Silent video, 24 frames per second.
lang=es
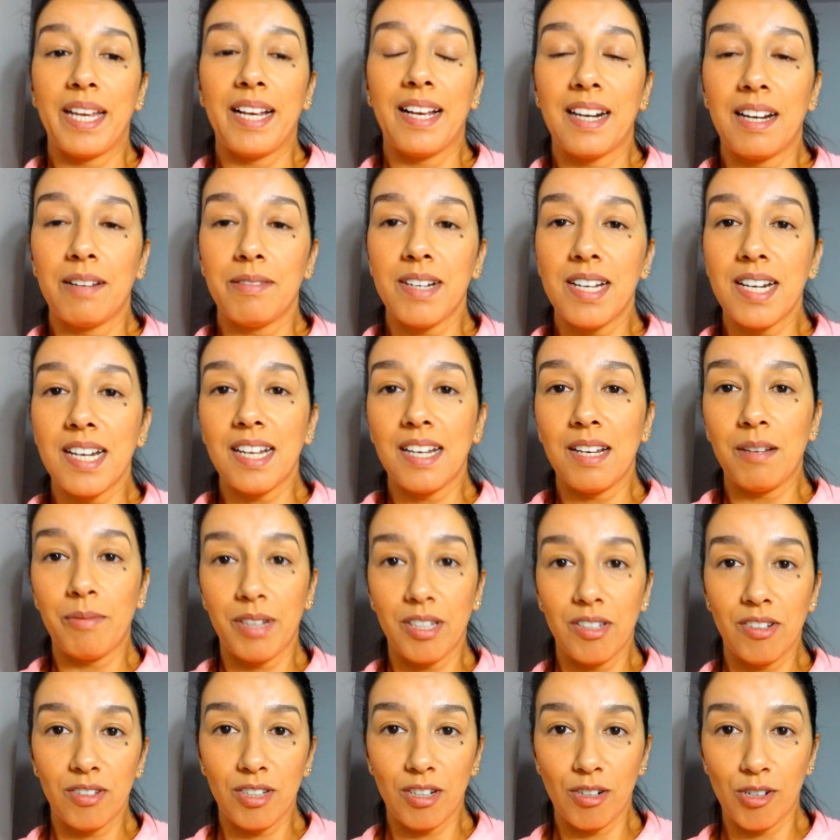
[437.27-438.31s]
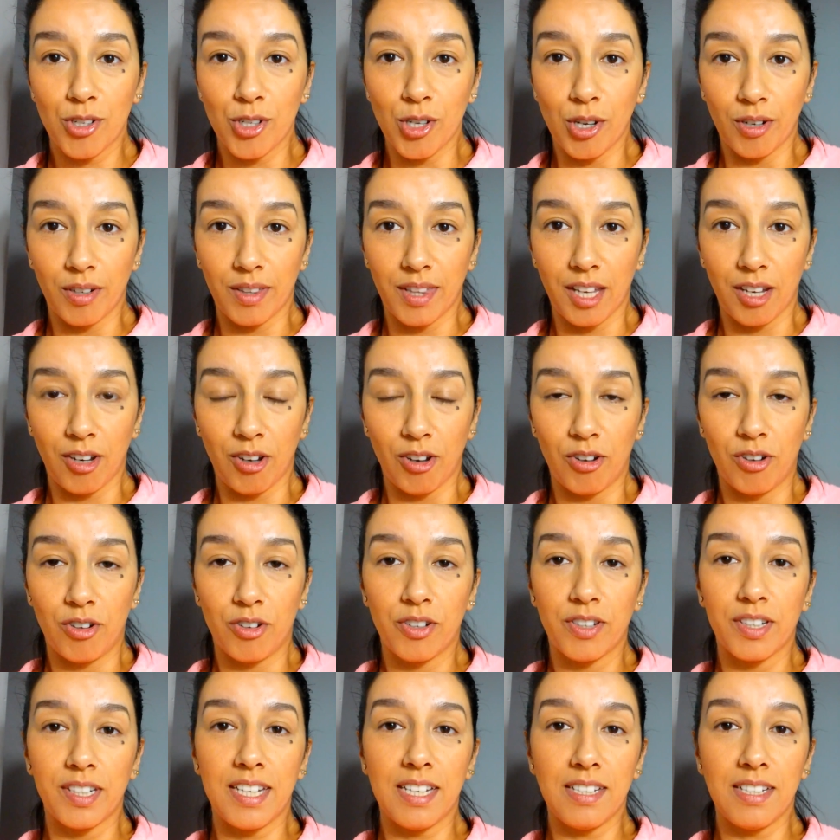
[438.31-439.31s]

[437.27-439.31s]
grabar el vídeo del sorteo.